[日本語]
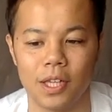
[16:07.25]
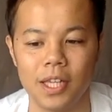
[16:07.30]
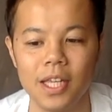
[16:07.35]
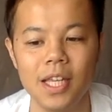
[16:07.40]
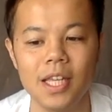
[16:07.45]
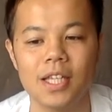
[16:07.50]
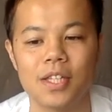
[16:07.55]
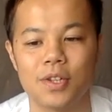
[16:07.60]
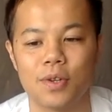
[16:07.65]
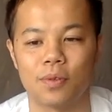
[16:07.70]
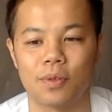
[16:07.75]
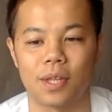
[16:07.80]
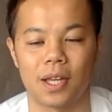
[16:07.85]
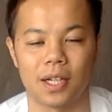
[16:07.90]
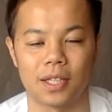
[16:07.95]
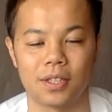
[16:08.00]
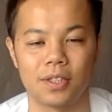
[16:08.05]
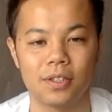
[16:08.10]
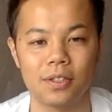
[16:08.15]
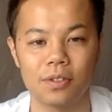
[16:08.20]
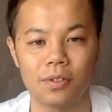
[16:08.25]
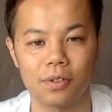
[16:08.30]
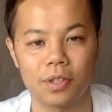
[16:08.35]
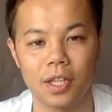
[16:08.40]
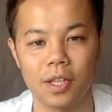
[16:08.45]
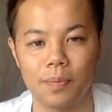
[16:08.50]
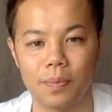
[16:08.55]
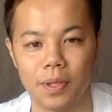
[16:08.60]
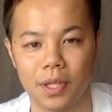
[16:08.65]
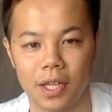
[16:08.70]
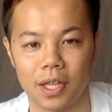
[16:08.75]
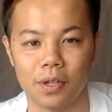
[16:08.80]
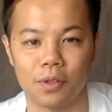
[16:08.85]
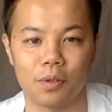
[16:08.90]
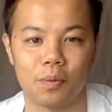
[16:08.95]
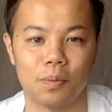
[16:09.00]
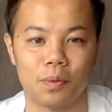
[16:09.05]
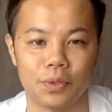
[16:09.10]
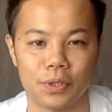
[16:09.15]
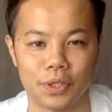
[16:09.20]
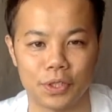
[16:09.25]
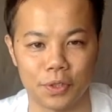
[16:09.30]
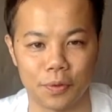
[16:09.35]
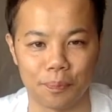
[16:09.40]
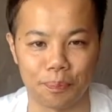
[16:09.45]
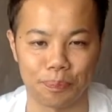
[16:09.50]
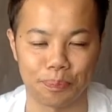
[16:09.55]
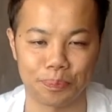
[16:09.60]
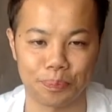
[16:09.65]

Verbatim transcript: ういい状態がずっとキープできると思うんですよ